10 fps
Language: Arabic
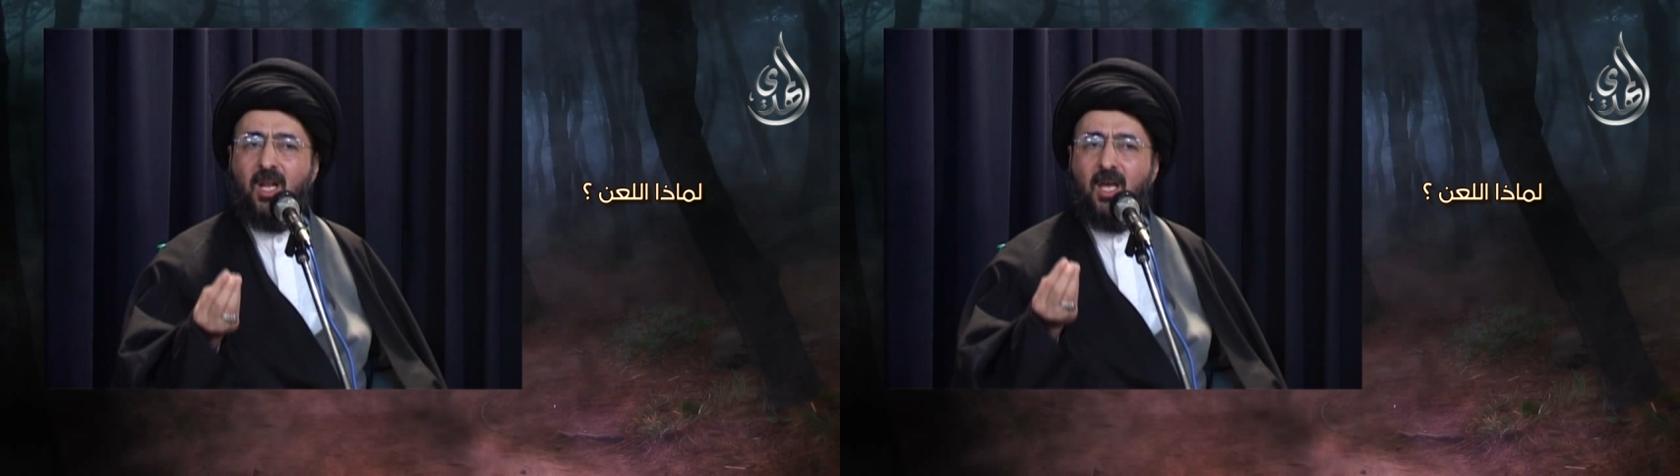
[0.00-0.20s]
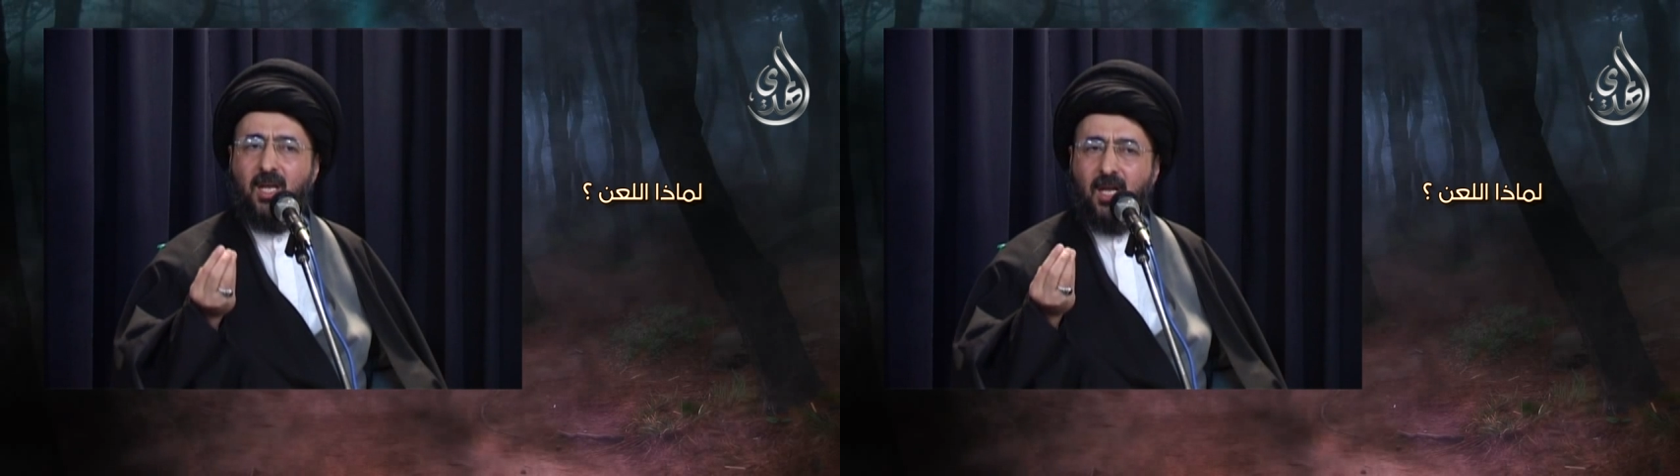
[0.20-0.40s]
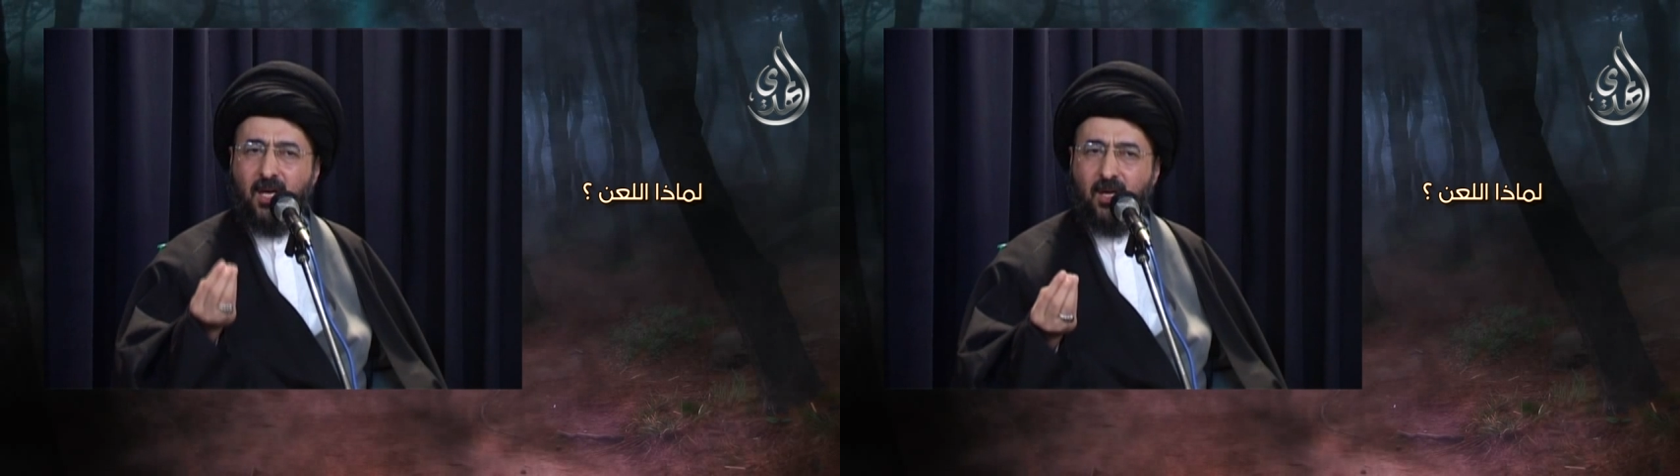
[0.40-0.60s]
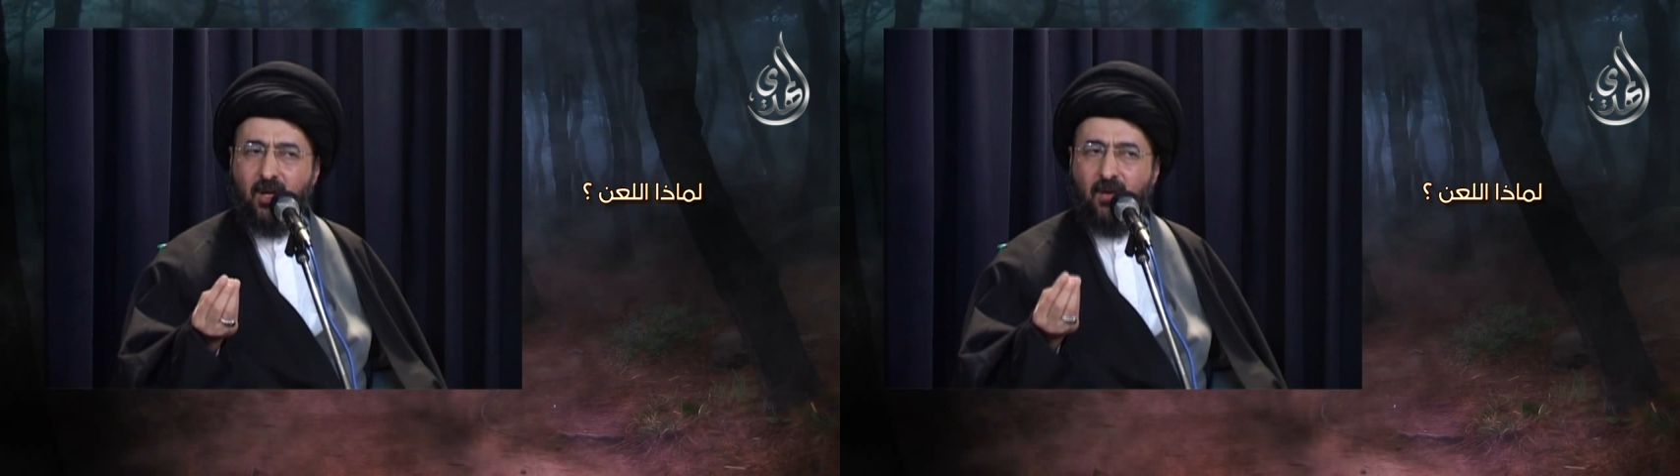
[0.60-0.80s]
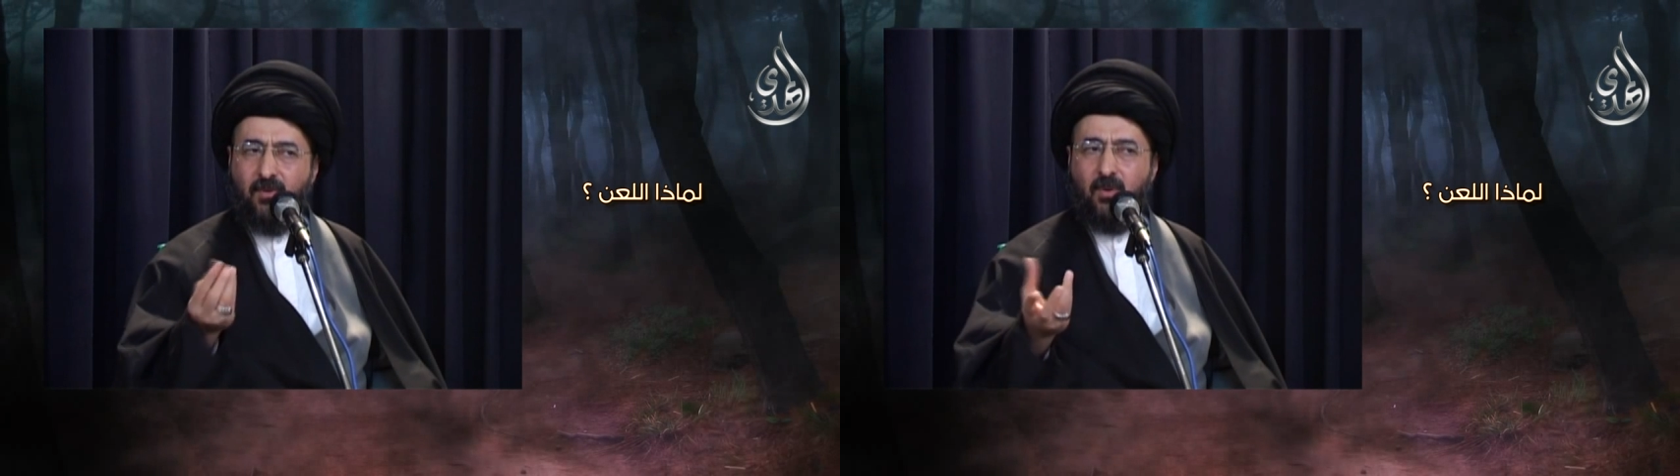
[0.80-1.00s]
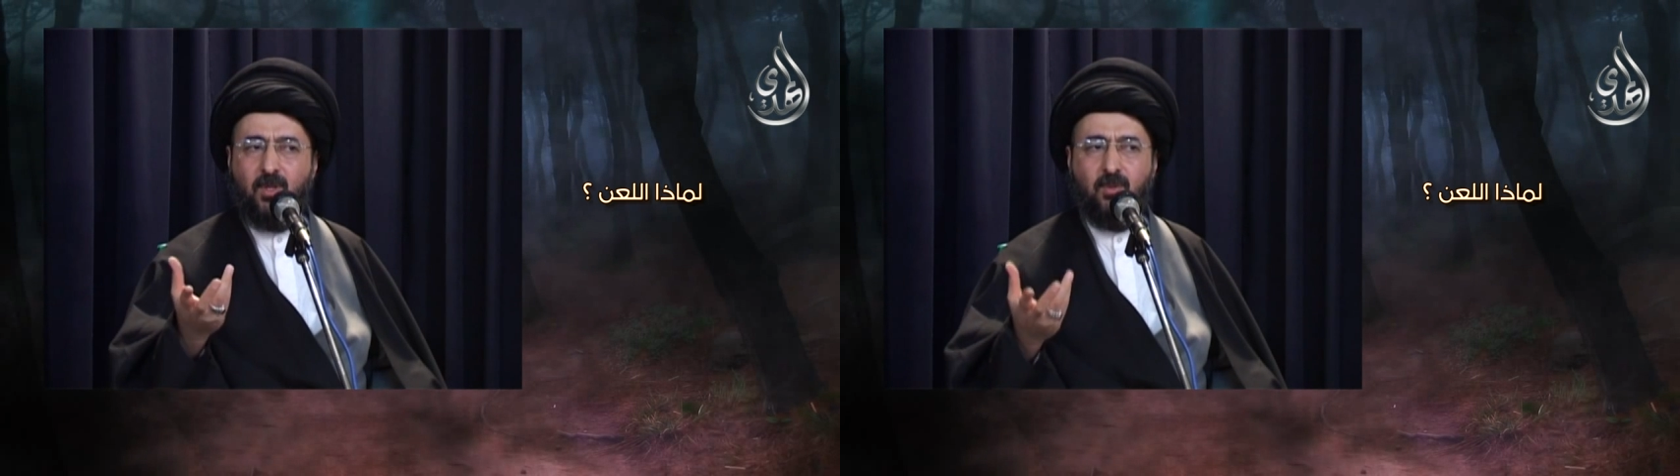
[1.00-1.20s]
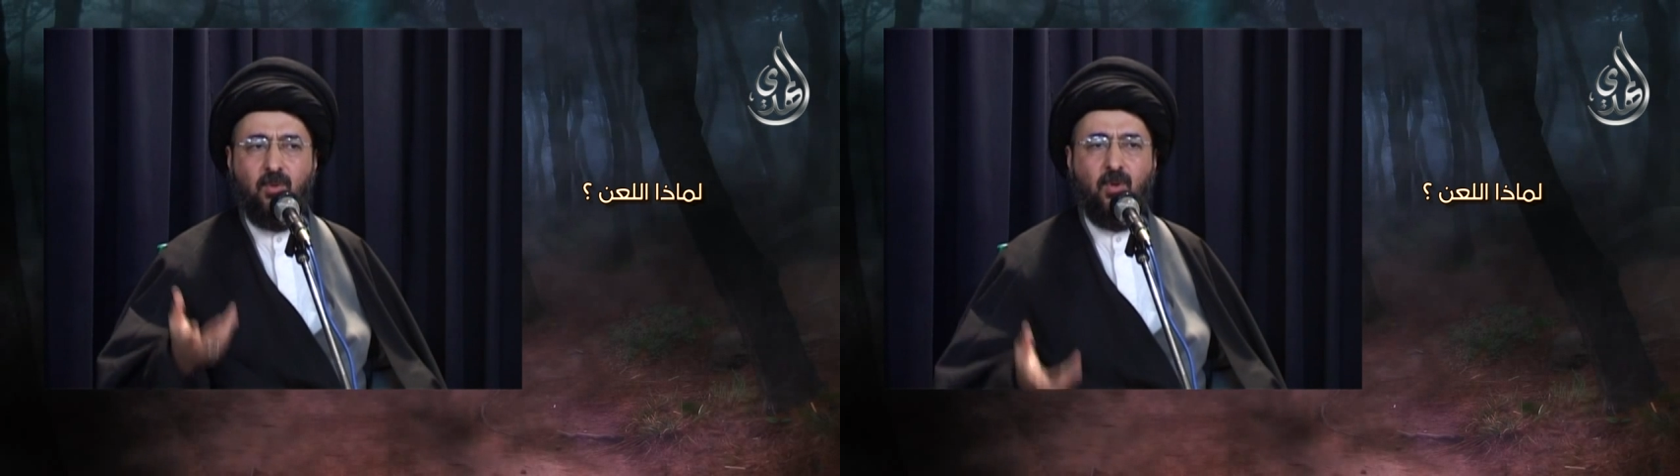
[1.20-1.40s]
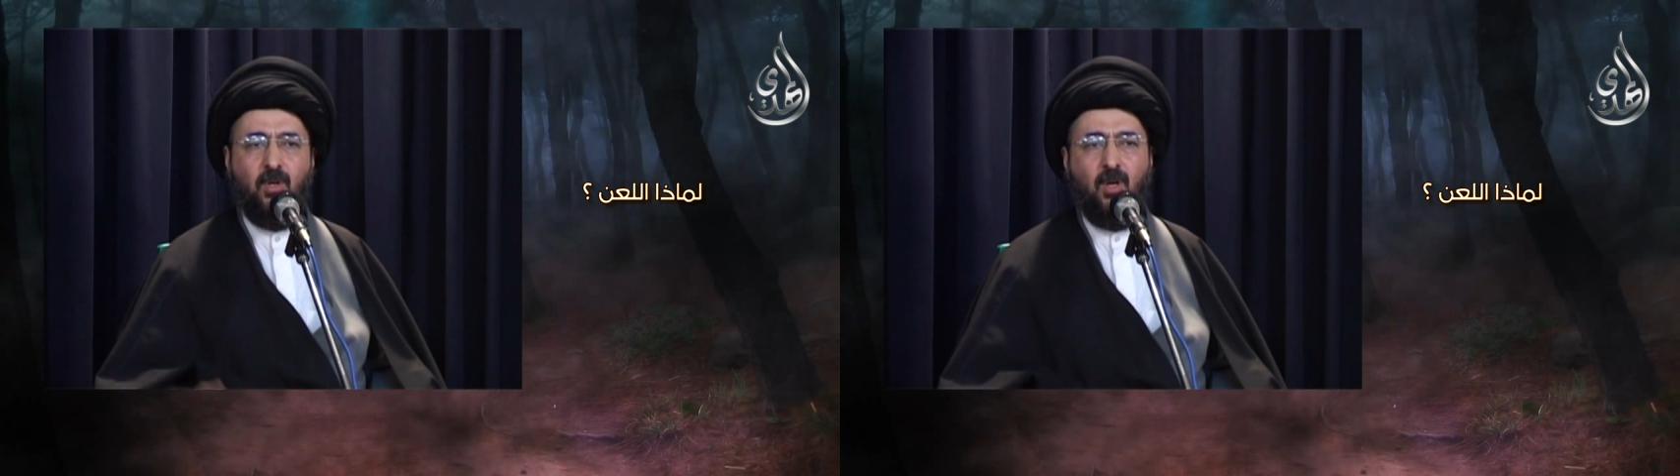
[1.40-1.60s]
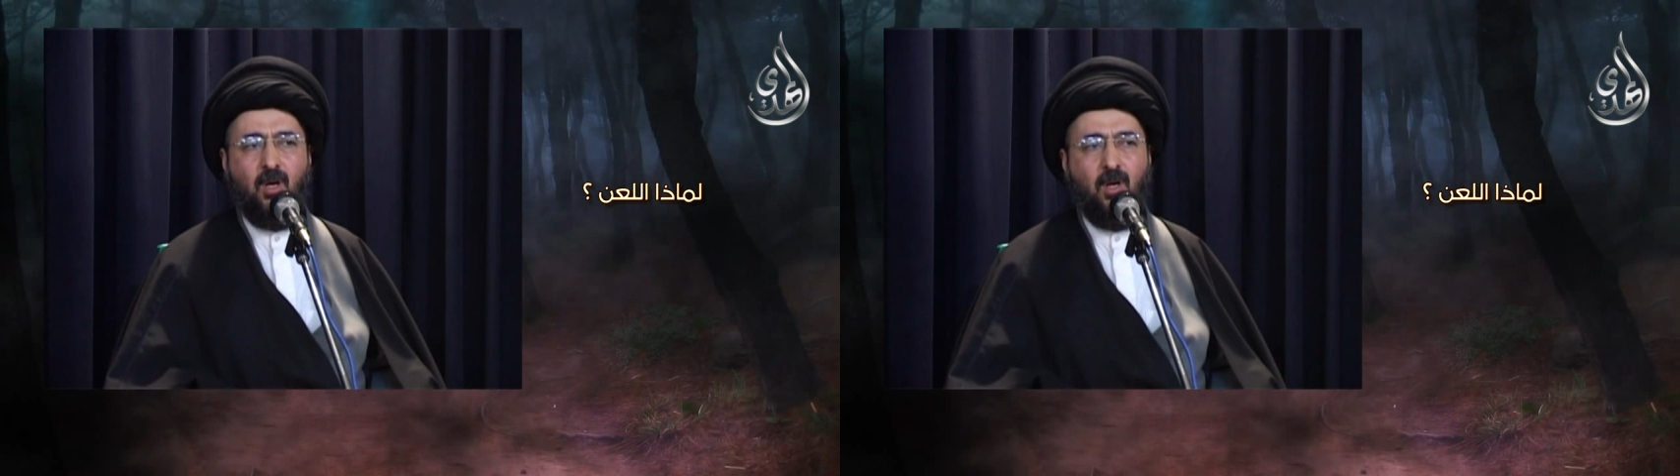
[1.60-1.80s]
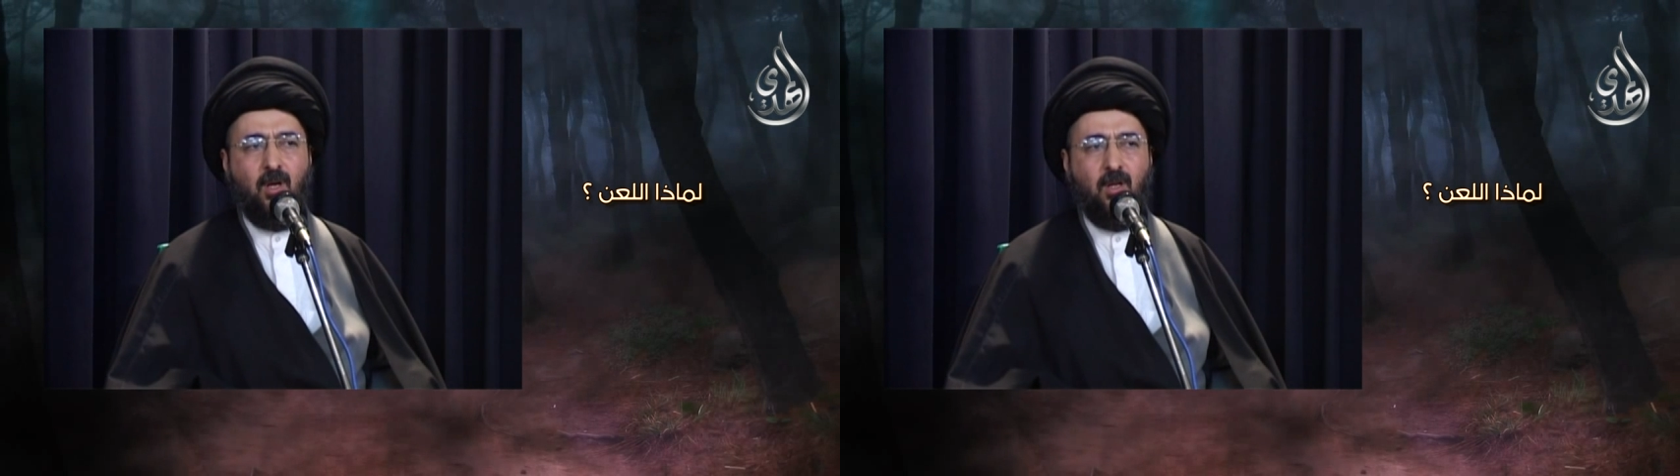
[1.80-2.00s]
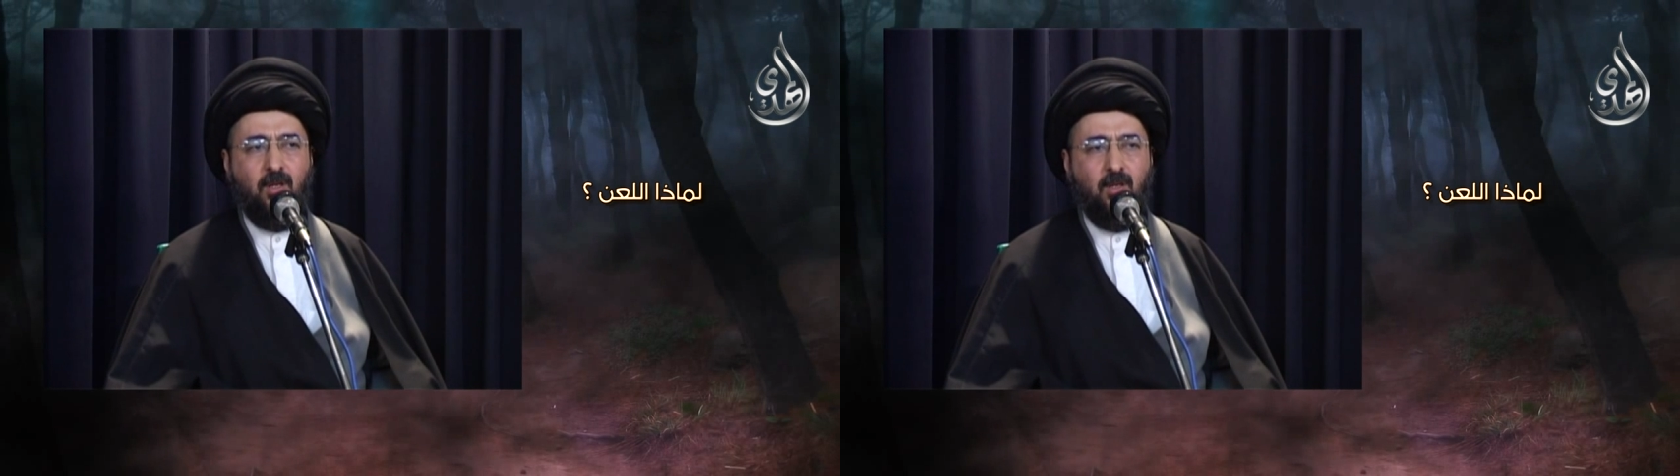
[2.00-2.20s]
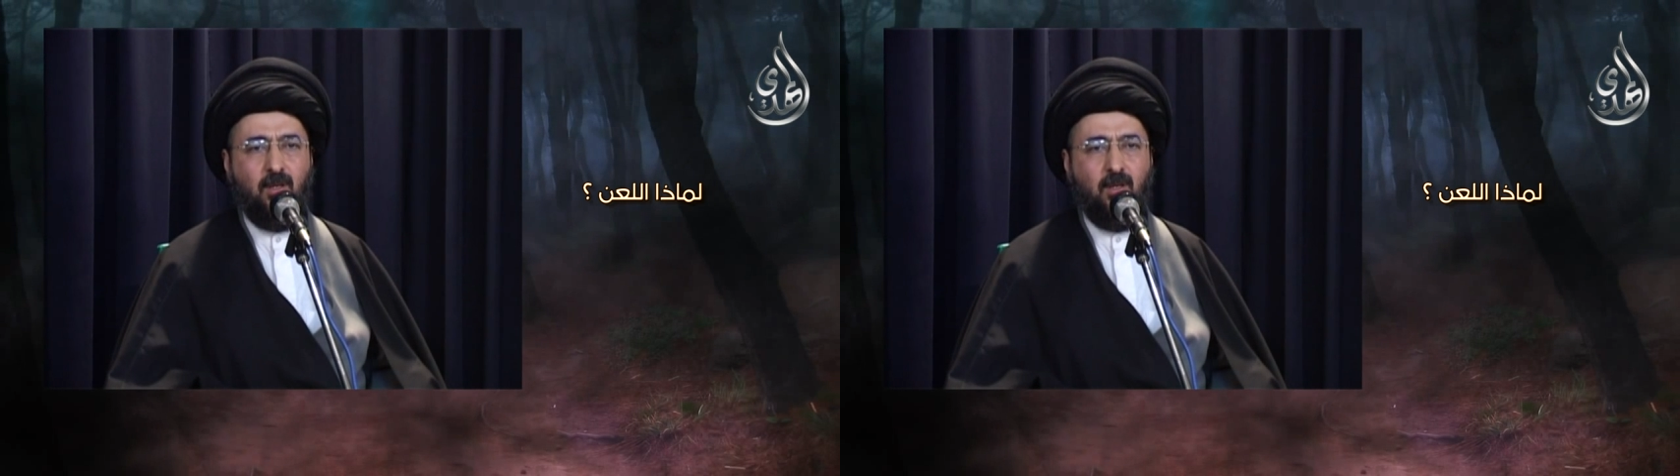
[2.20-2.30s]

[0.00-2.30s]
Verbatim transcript: الانحراف والطغيان